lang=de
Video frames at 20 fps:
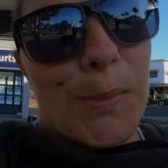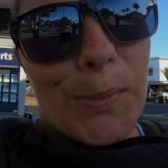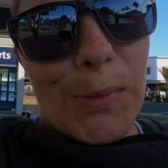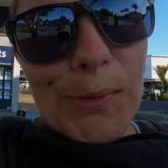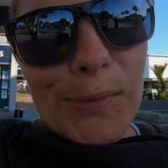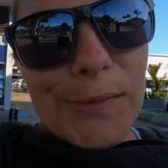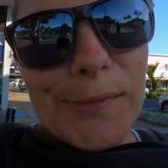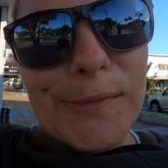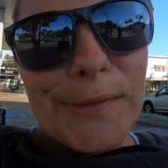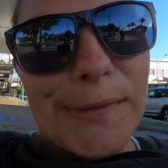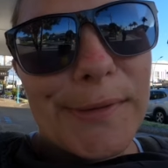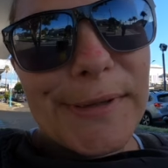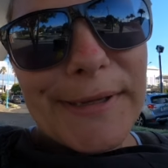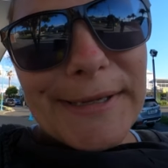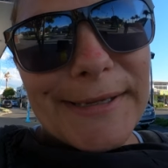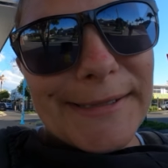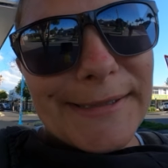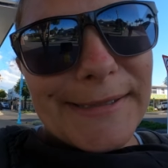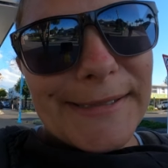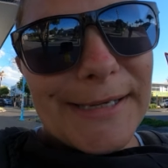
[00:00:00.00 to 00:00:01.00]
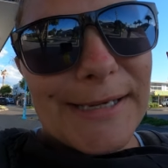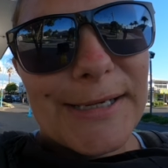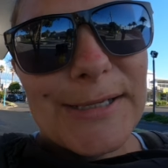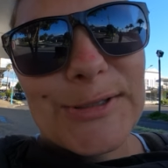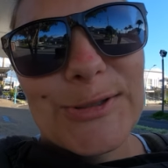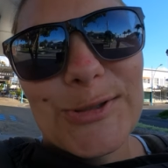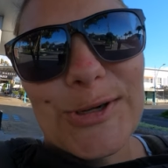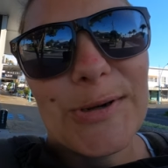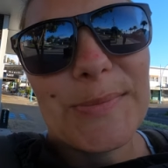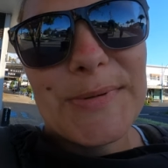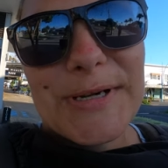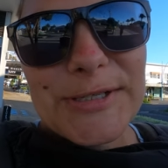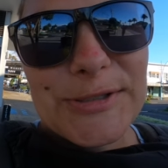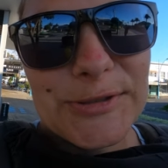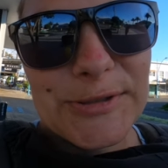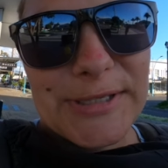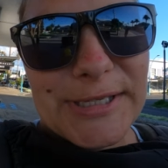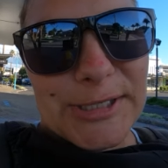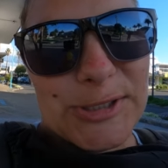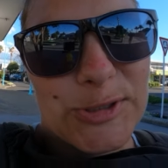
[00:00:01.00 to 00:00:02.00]
Moin, ja, Torben
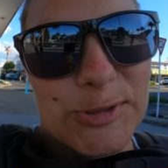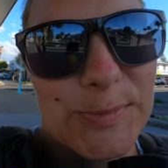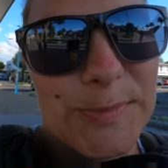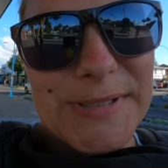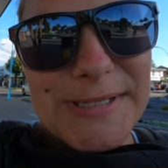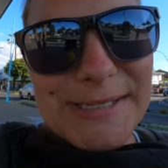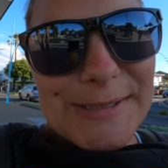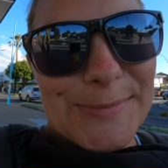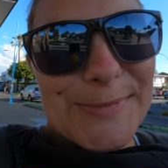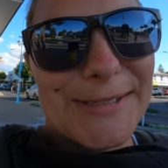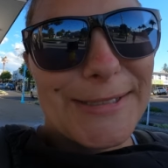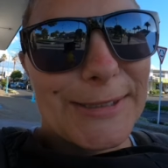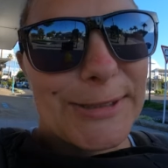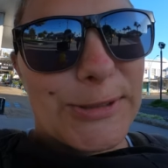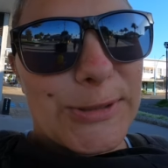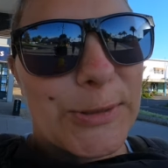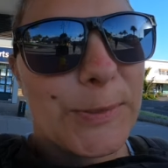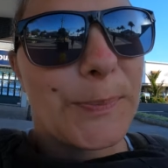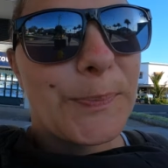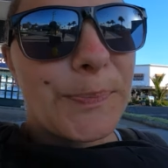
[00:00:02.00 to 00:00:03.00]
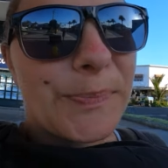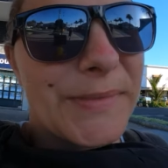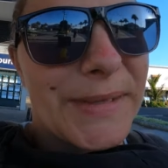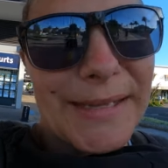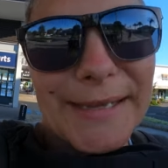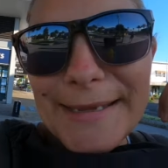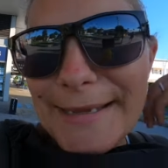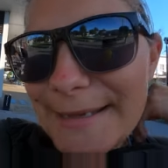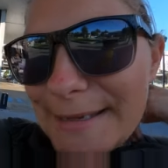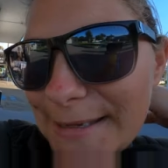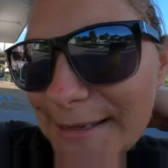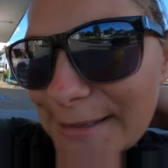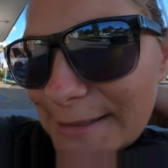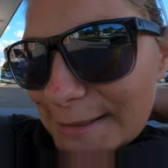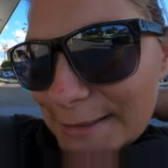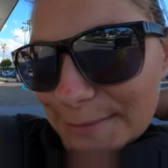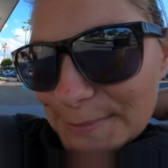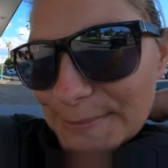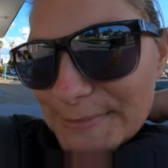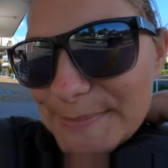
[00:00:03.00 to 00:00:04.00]
hat euch ja schon ein bisschen mitgenommen
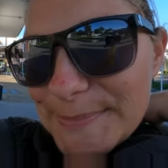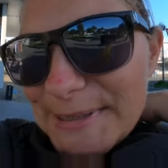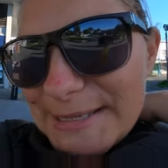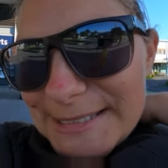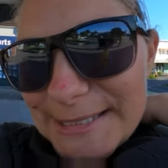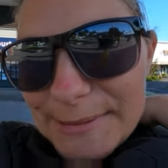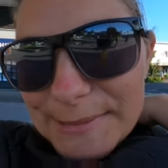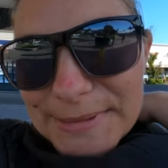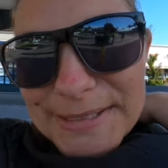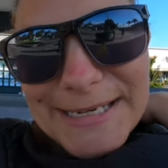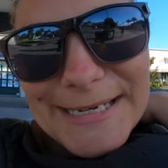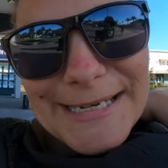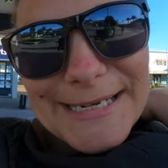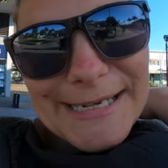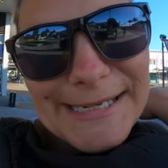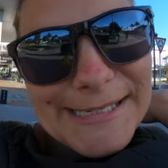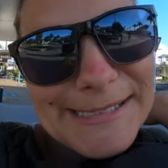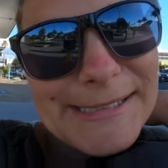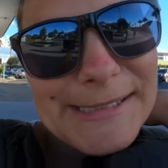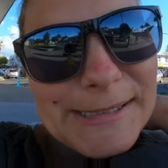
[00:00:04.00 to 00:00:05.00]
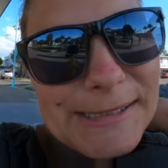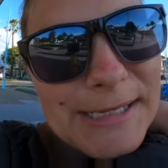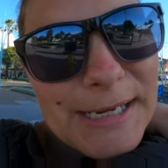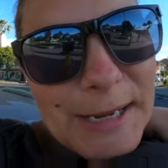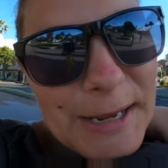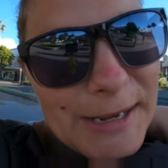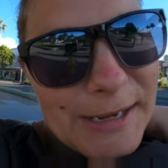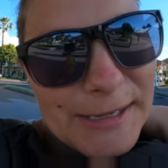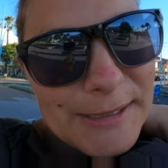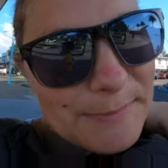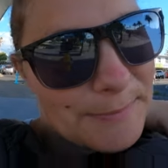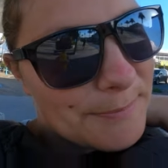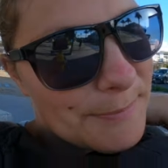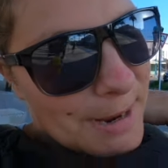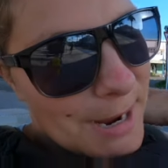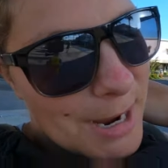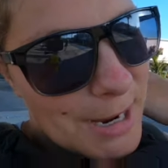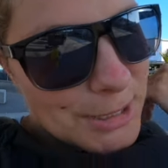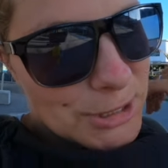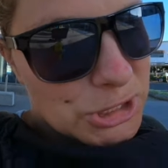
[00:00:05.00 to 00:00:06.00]
äh, bei seinem kleinen
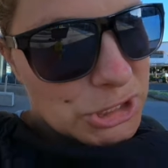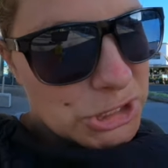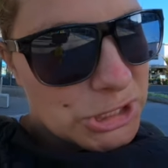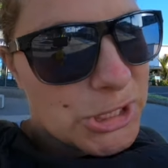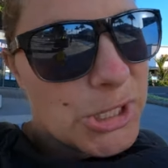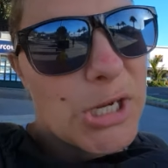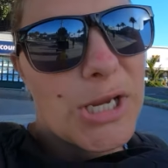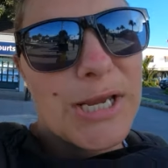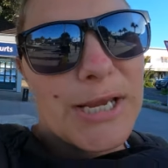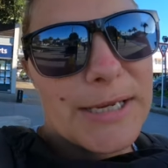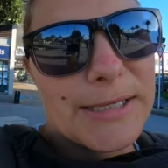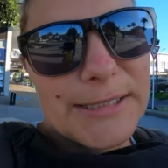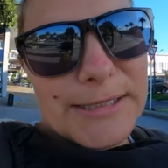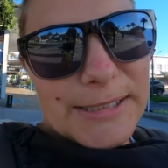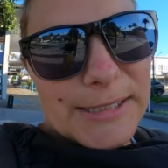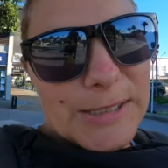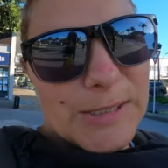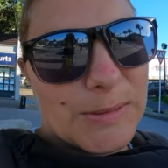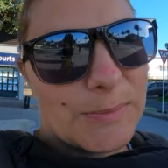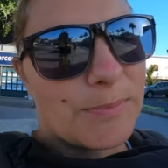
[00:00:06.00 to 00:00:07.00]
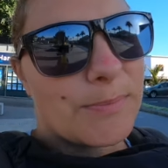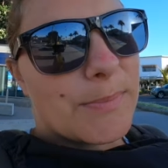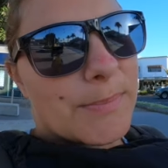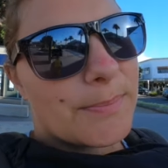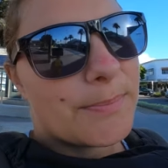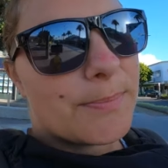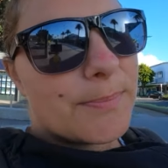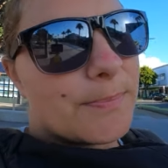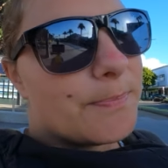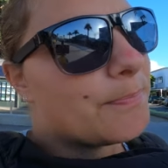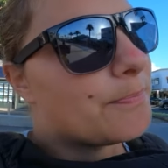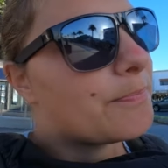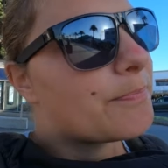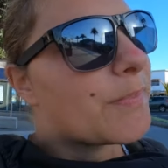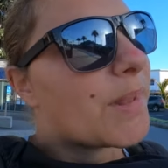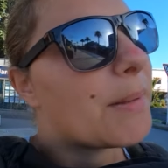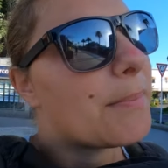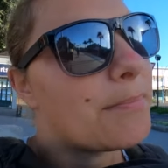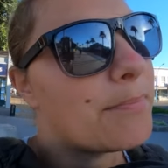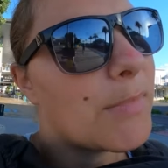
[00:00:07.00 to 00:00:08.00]
Marsch den
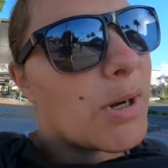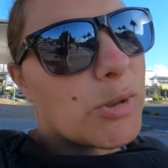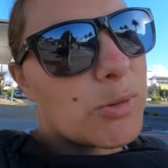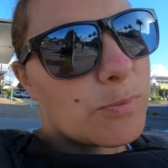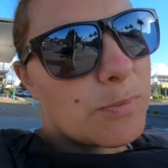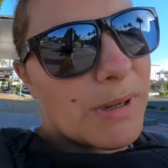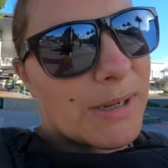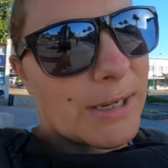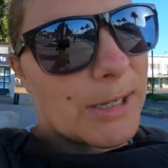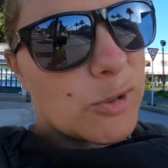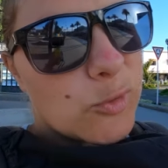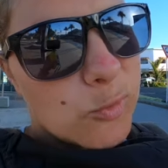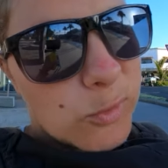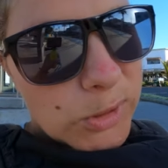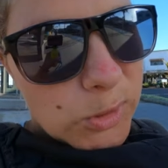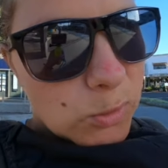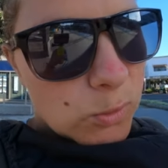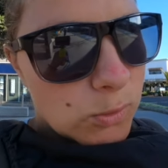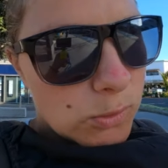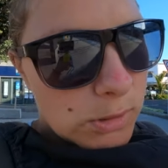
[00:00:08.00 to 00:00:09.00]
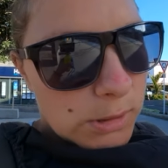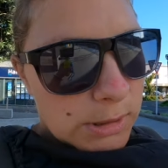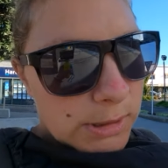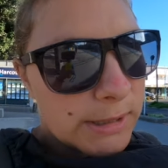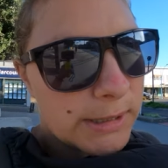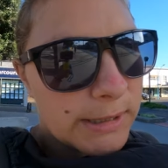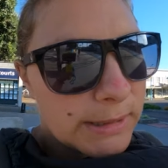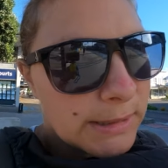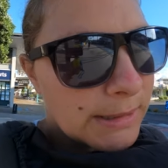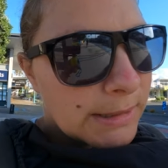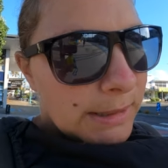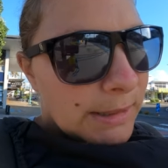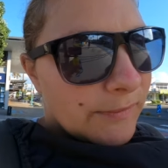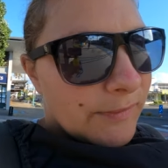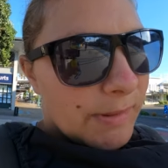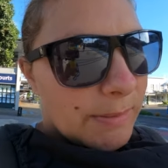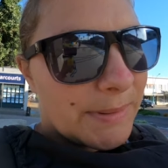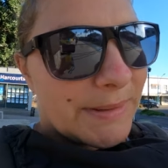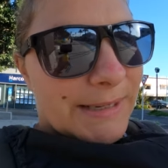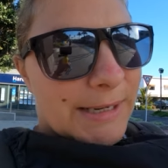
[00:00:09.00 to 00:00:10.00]
Mount Manganui hoch.
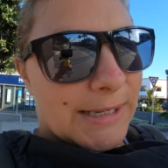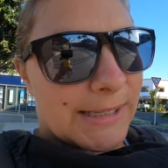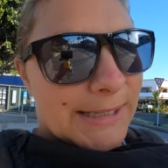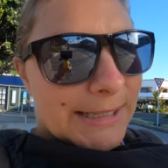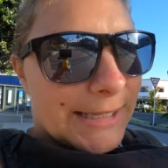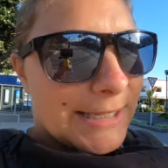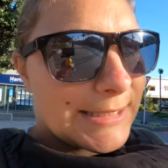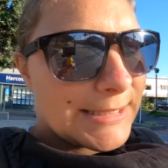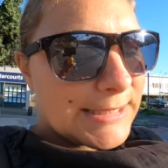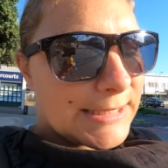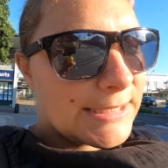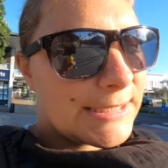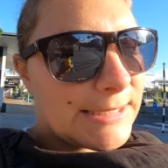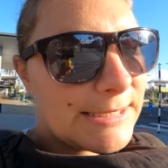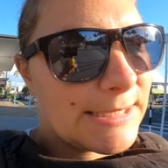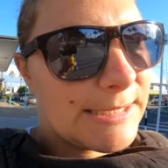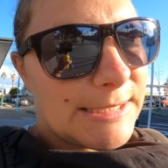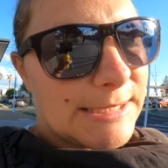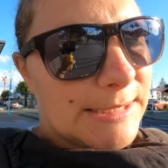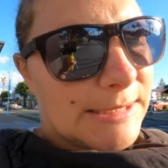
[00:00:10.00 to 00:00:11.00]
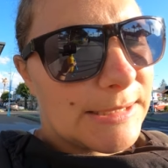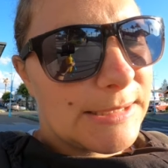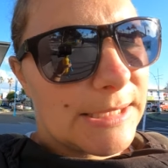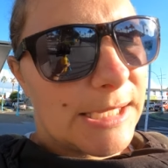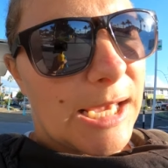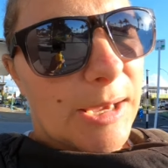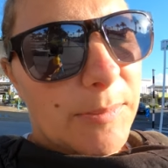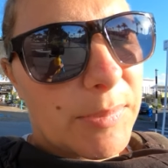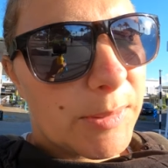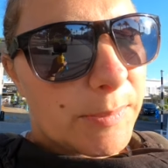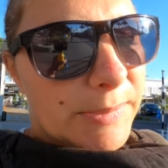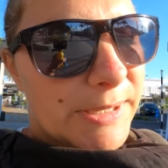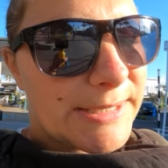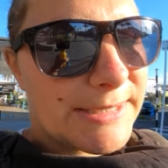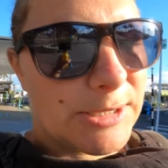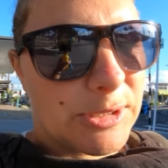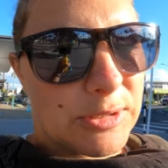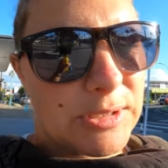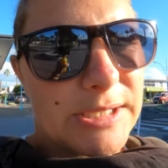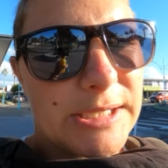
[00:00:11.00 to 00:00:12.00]
Wir haben ja da direkt den
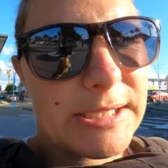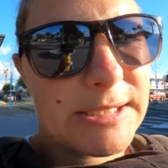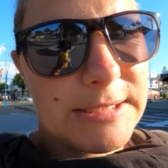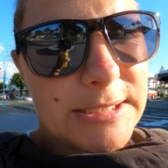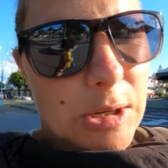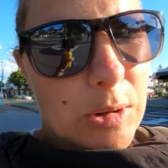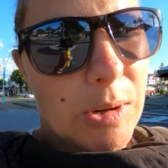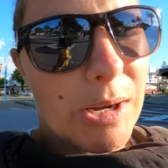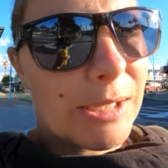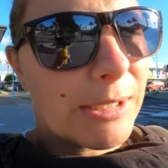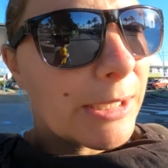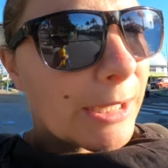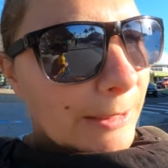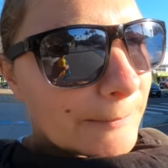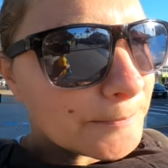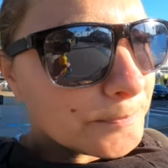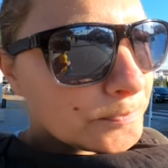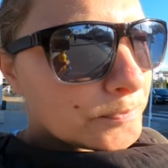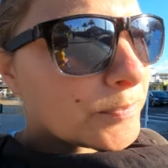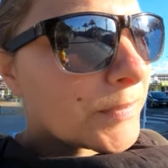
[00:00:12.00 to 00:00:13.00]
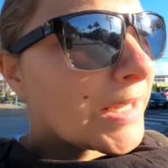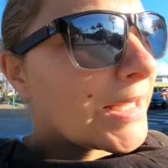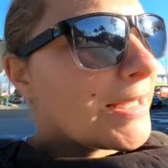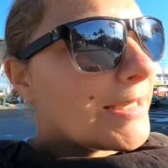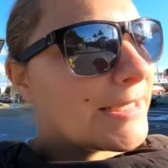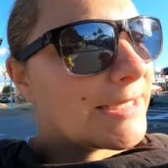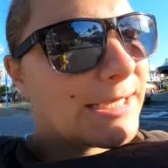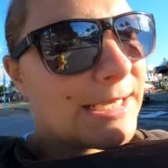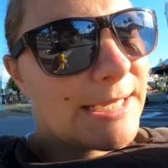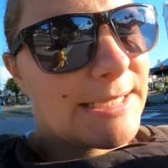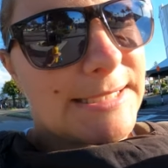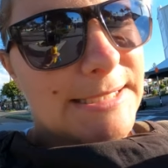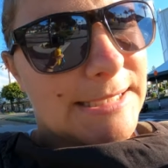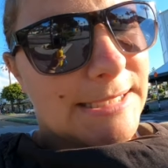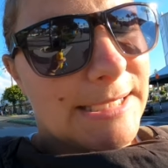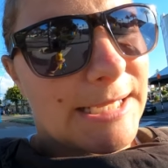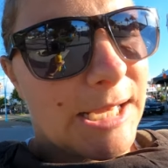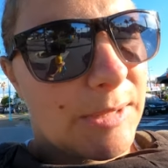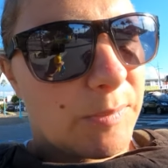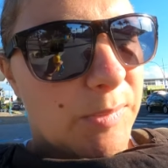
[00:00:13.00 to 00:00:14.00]
Campingplatz, also hier in Tauranga direkt
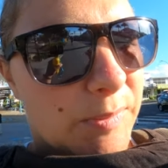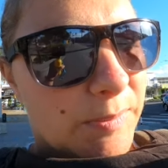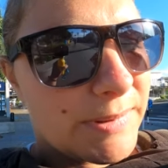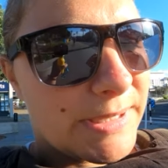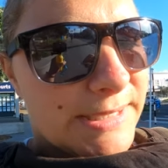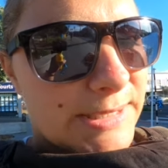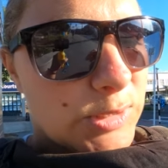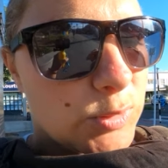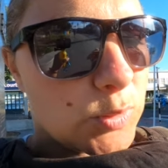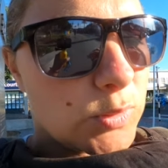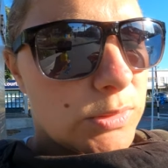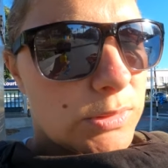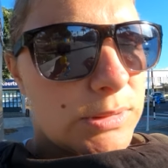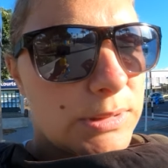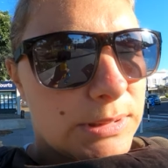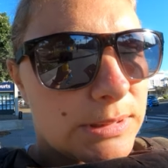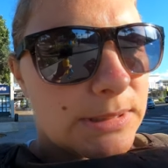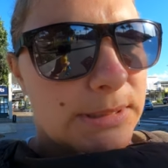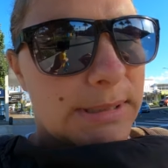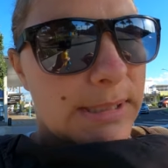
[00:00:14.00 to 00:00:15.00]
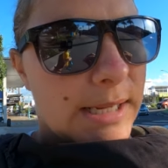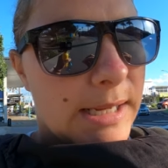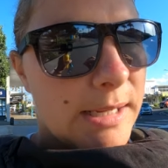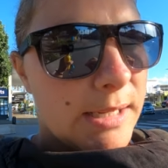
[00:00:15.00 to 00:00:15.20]
den Campingplatz unten